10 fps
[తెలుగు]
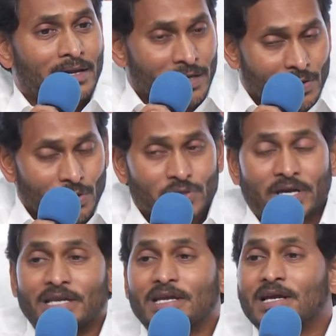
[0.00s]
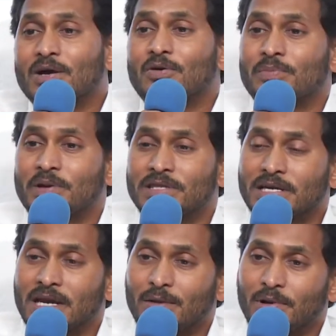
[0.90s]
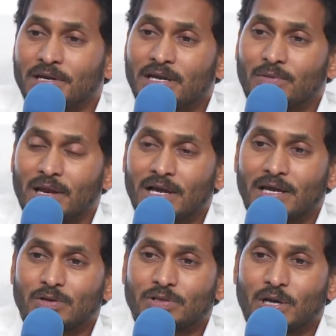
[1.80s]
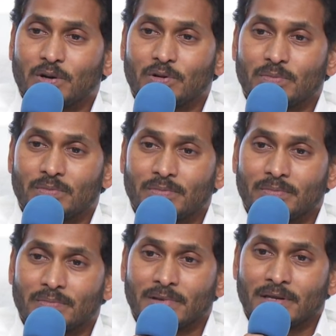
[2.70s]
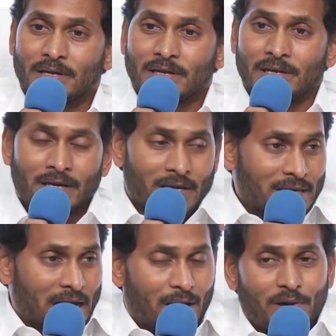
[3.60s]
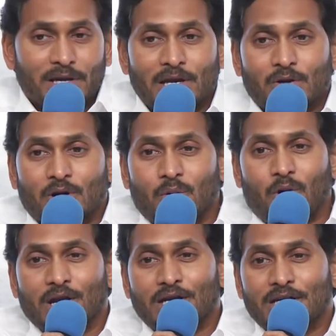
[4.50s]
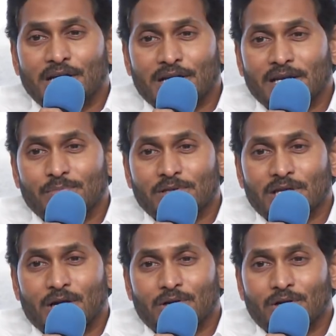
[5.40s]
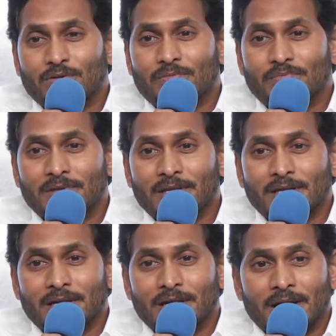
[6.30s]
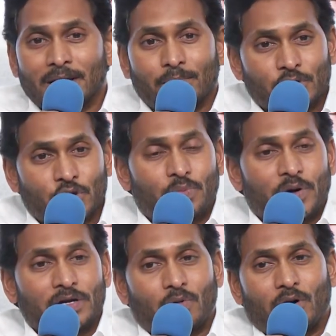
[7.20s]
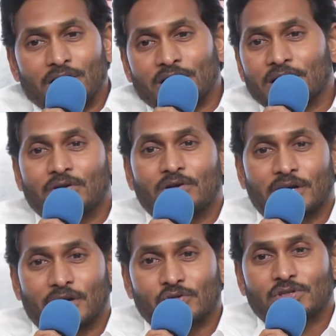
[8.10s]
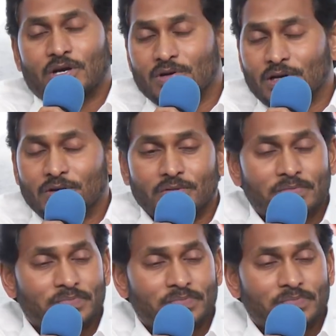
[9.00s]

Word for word: ఈరోజు ధైర్యంగా కూడా ప్రతి గ్రామానికి వెళ్ళగలుగుతూ ఉన్నాం యాభై ఇళ్ళకు ఒక వాలంటీర్ కనిపిస్తూ ఉన్నాడు మీతో పాటు వాలంటీర్ కూడా నడుస్తూ ఉన్నాడు